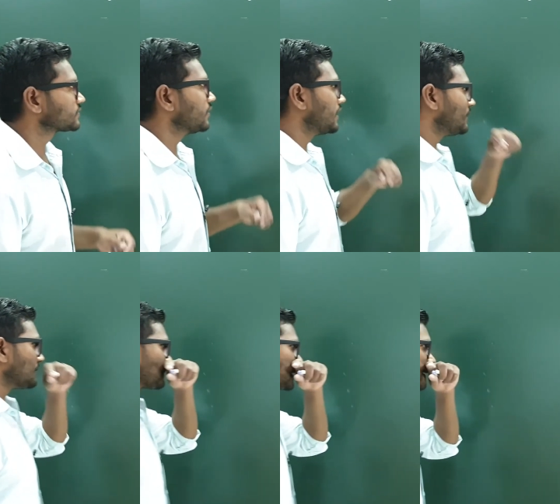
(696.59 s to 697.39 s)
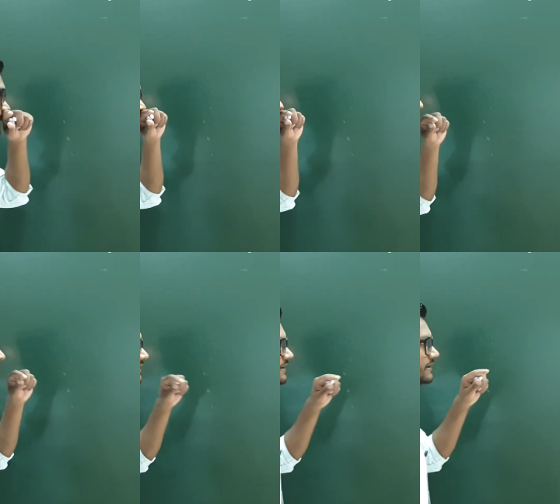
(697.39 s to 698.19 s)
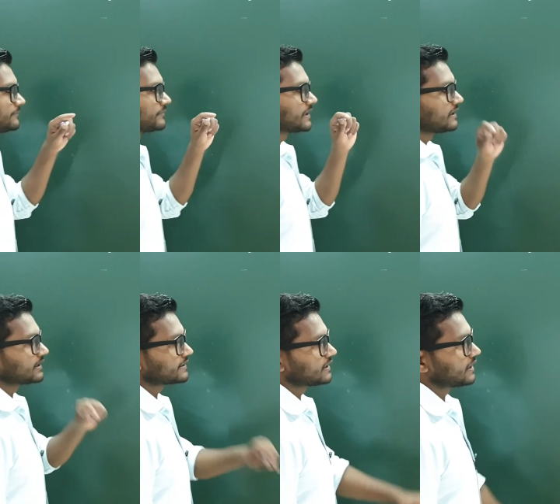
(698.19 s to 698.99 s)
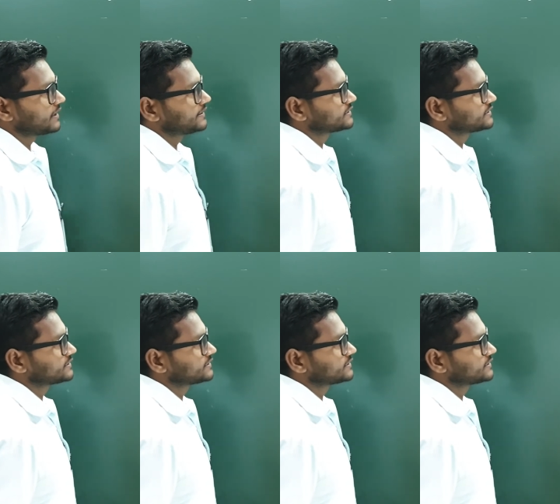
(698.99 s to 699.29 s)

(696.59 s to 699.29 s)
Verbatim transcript: तो अब हम करेंगे न्यूमेरिकल लेकिन हाँ